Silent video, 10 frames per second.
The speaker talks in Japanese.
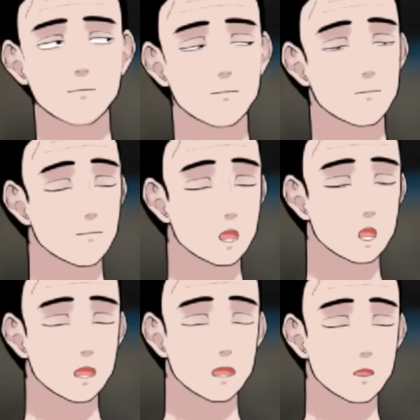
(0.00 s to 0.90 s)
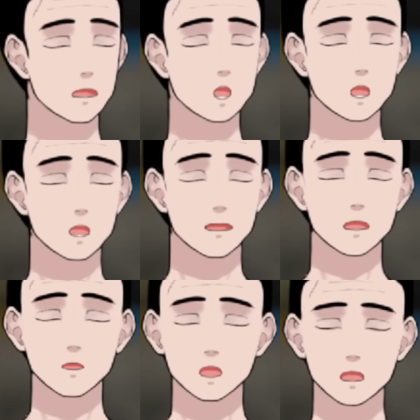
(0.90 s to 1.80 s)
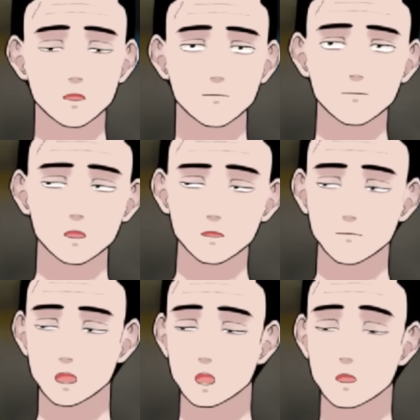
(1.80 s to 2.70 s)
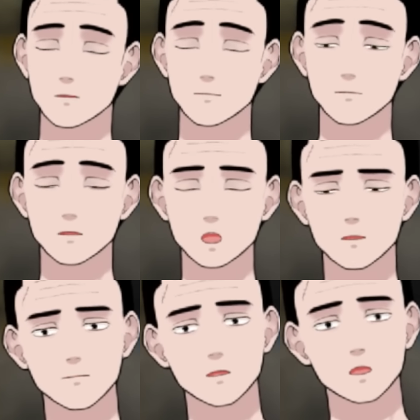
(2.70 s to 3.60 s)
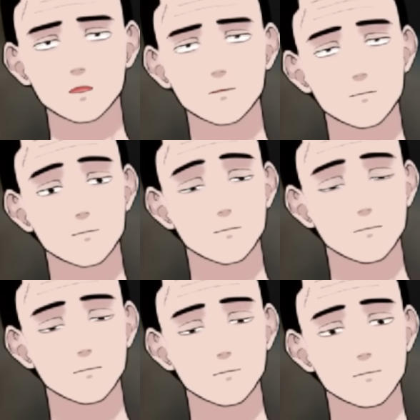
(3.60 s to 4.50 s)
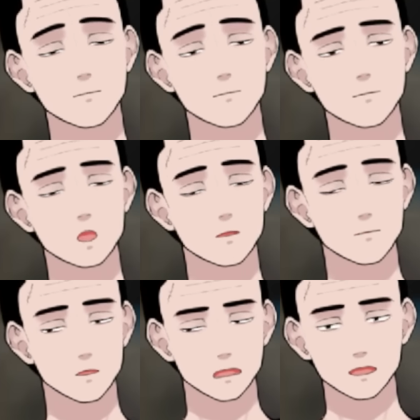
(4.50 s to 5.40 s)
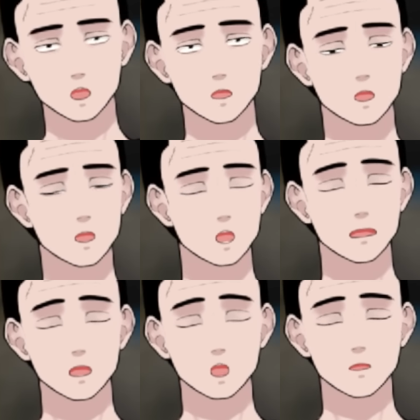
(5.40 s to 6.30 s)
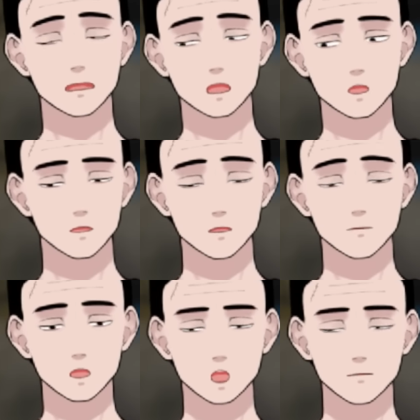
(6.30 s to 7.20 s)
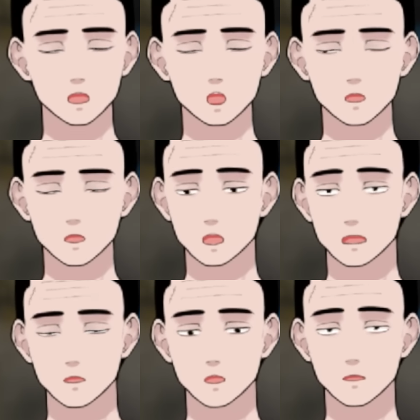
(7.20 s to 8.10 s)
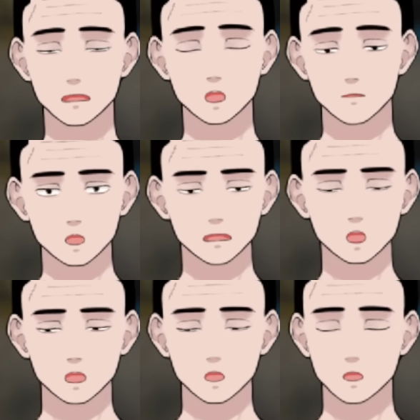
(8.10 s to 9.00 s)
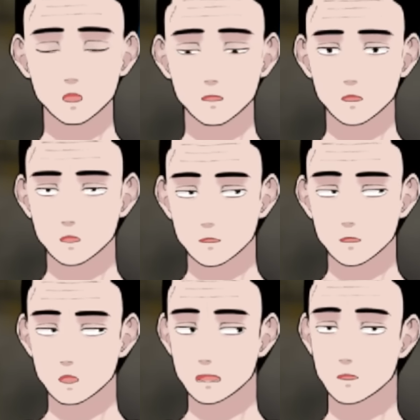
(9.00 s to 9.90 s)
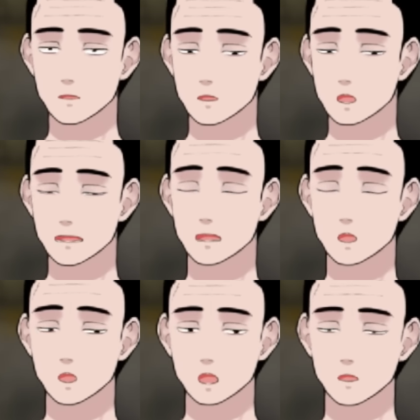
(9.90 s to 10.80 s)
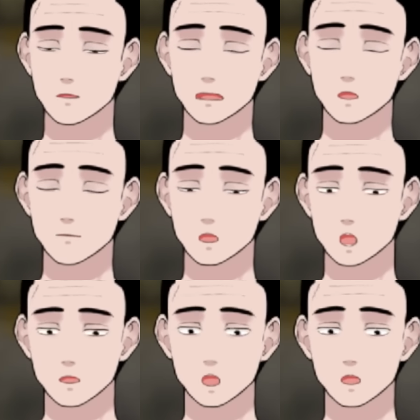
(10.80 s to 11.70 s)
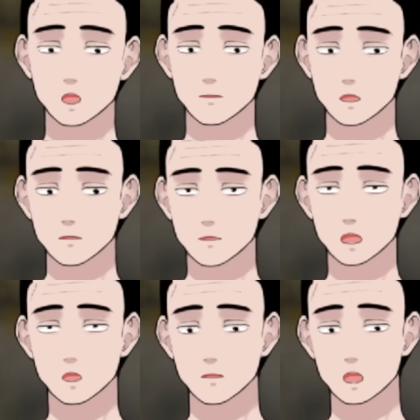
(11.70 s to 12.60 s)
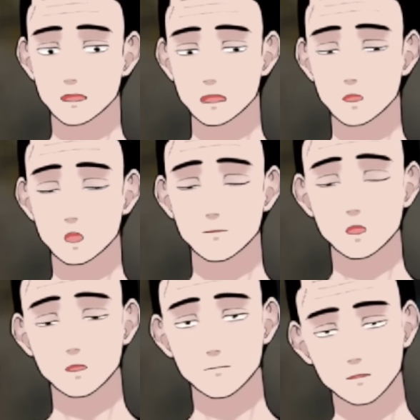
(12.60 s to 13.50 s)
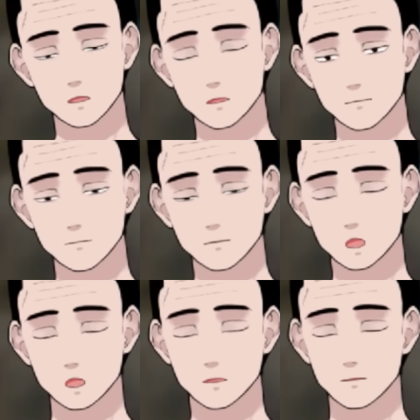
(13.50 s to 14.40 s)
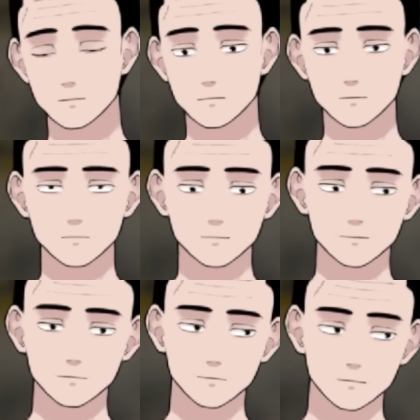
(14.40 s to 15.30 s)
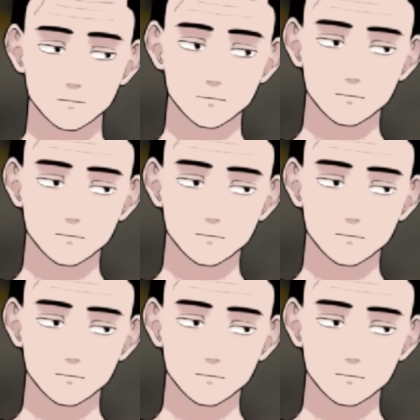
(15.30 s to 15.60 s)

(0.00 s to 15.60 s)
まあ、ネグレストみたいなね。なんか自分の欲望、遊びに行きたいからってありましたよね。なんかもう何日も空けて、子供にちょっとお菓子となんかだけ、それも閉じ込めてみたいなことがありましたけど、うん。